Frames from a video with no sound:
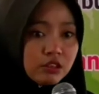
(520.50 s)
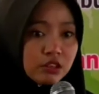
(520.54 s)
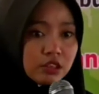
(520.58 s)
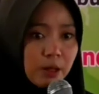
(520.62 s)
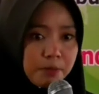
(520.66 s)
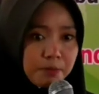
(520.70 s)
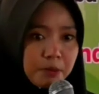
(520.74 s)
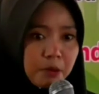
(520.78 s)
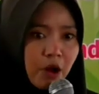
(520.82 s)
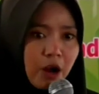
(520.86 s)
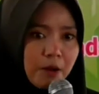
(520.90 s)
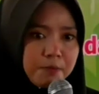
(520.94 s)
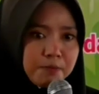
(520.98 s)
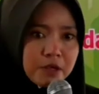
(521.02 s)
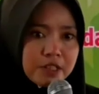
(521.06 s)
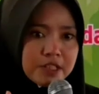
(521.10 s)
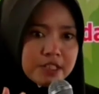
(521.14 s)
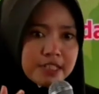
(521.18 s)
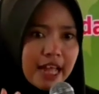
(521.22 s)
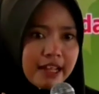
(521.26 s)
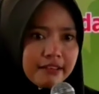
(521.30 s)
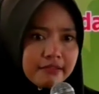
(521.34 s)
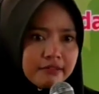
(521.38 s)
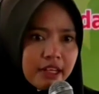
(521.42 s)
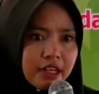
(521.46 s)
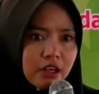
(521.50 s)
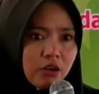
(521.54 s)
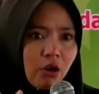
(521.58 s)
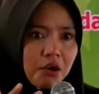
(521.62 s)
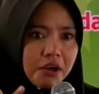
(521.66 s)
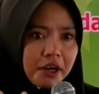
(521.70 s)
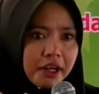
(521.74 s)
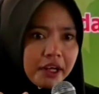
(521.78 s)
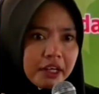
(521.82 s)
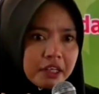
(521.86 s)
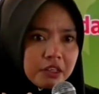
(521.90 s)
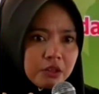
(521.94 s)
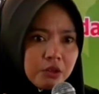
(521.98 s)
tapi walaupun santri
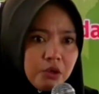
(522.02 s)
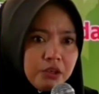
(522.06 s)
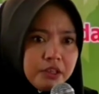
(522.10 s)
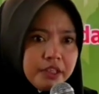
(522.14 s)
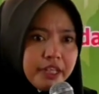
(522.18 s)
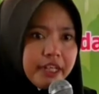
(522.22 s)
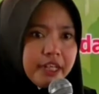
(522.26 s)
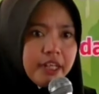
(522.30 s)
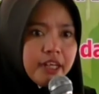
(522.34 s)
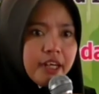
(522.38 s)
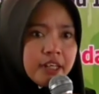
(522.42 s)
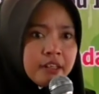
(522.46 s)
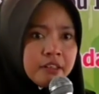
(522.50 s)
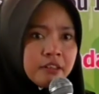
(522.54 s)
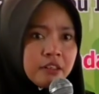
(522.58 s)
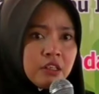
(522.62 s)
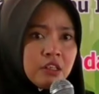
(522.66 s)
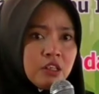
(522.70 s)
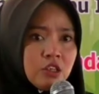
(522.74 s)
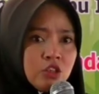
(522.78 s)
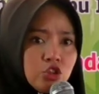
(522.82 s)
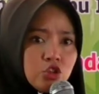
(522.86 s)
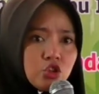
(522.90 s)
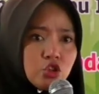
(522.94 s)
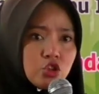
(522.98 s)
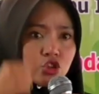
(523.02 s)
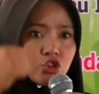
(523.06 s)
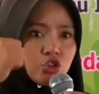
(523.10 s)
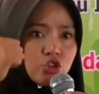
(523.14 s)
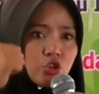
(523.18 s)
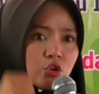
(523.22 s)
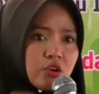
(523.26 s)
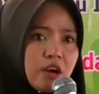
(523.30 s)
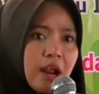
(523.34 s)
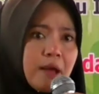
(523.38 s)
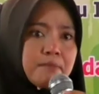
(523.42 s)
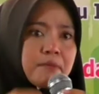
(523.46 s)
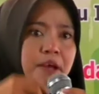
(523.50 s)
korengan gudigen
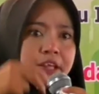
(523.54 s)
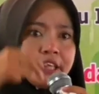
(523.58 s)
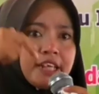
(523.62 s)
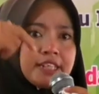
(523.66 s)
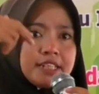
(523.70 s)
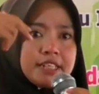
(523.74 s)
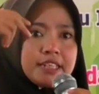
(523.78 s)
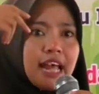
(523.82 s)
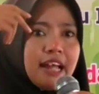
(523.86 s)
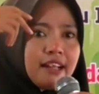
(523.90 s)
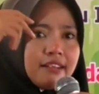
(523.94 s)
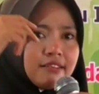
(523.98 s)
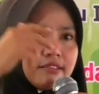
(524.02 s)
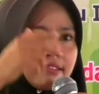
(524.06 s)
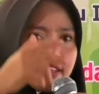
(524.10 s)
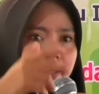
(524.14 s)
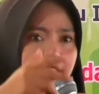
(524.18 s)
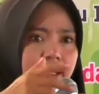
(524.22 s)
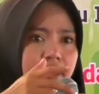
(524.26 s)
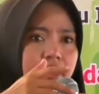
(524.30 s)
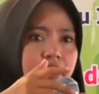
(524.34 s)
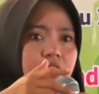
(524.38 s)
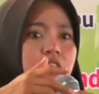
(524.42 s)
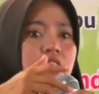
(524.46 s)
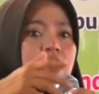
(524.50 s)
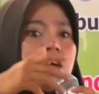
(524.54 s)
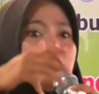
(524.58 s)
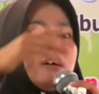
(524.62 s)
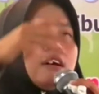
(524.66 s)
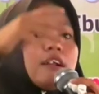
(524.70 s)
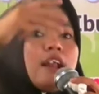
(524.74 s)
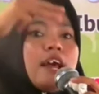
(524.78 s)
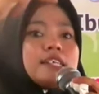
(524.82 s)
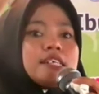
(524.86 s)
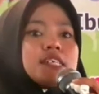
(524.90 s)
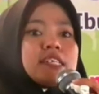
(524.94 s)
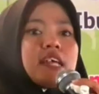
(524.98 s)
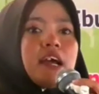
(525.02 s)
justru namanya santri
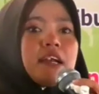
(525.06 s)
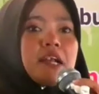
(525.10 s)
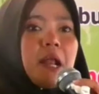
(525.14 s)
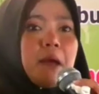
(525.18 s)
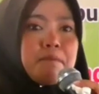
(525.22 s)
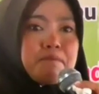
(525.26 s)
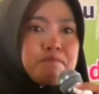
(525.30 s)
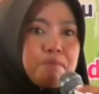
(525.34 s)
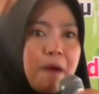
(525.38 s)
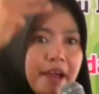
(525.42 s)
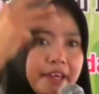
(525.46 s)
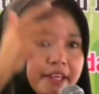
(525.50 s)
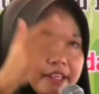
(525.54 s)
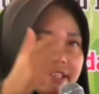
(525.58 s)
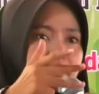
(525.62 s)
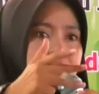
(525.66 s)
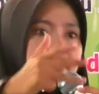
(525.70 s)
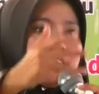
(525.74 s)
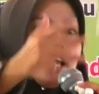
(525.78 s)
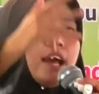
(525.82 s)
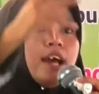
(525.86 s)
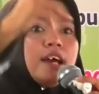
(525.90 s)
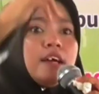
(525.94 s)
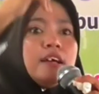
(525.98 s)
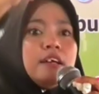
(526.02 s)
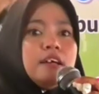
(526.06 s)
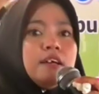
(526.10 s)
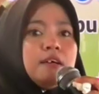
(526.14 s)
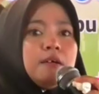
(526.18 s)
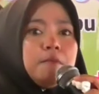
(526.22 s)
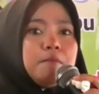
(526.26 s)
ngerasak pahitnya